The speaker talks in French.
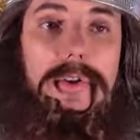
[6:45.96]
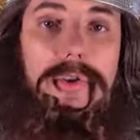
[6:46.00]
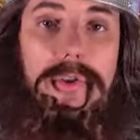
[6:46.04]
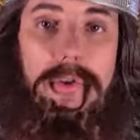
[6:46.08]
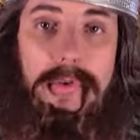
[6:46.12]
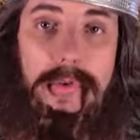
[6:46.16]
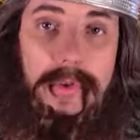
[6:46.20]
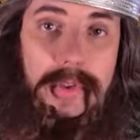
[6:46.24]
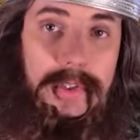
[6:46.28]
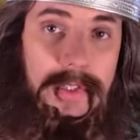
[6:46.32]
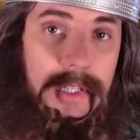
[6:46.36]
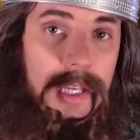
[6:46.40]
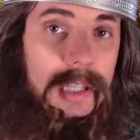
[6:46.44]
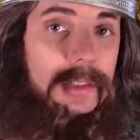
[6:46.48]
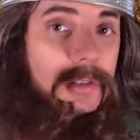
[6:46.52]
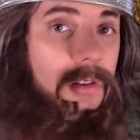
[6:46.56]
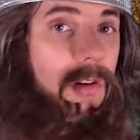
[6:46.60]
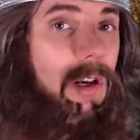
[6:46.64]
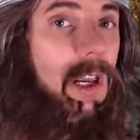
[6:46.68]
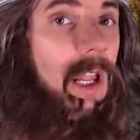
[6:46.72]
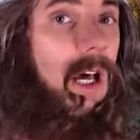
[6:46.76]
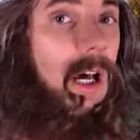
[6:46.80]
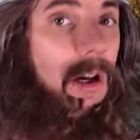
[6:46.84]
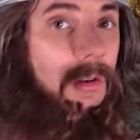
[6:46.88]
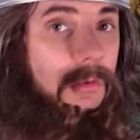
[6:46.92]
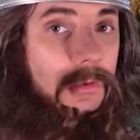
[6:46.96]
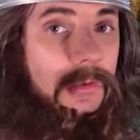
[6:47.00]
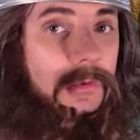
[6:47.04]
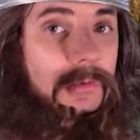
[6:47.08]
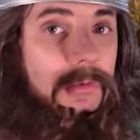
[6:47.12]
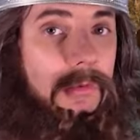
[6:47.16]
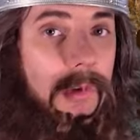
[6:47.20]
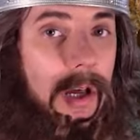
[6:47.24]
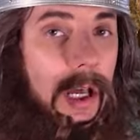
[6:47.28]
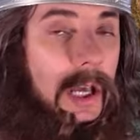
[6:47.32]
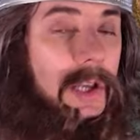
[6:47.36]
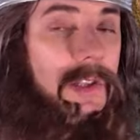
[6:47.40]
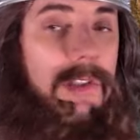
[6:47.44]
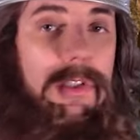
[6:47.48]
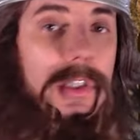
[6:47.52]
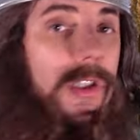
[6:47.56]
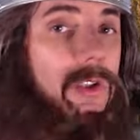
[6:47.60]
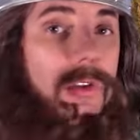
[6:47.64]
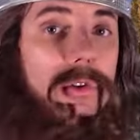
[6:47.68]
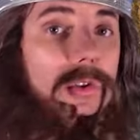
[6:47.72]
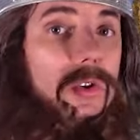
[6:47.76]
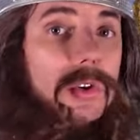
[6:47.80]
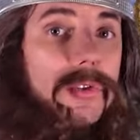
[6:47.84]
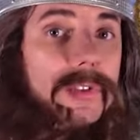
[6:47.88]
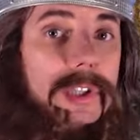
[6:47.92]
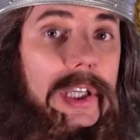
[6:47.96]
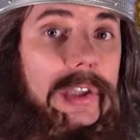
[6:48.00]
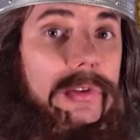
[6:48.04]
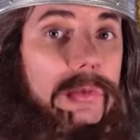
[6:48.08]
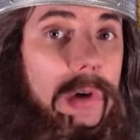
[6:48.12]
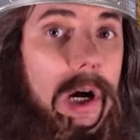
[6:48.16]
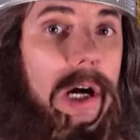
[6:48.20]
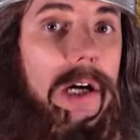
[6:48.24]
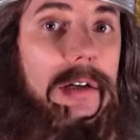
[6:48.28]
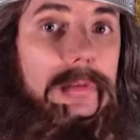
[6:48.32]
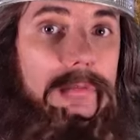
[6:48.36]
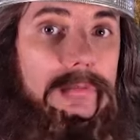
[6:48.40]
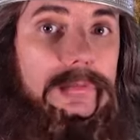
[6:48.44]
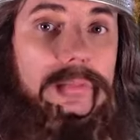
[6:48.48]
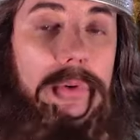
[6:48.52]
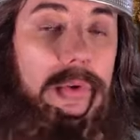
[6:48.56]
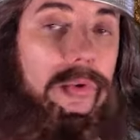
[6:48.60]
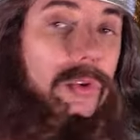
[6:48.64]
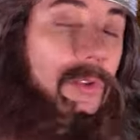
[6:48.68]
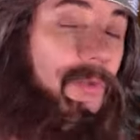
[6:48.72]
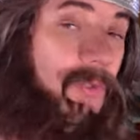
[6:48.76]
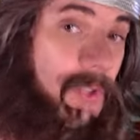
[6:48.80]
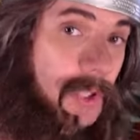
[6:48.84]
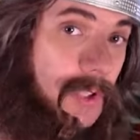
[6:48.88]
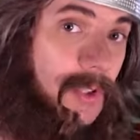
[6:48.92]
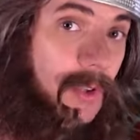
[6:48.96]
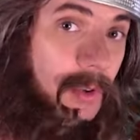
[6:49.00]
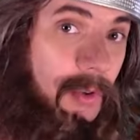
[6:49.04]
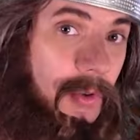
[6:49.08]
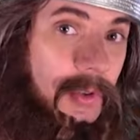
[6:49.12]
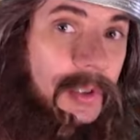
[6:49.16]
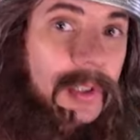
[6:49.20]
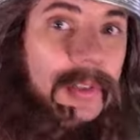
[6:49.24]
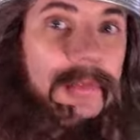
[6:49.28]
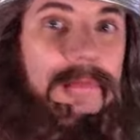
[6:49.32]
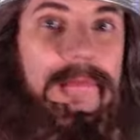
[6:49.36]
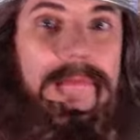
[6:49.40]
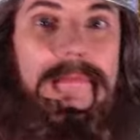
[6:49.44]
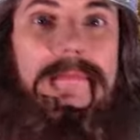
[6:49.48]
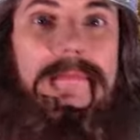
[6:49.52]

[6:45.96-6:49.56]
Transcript: Je te cède l'an ainsi que le Viennois pour ton fils Eudes.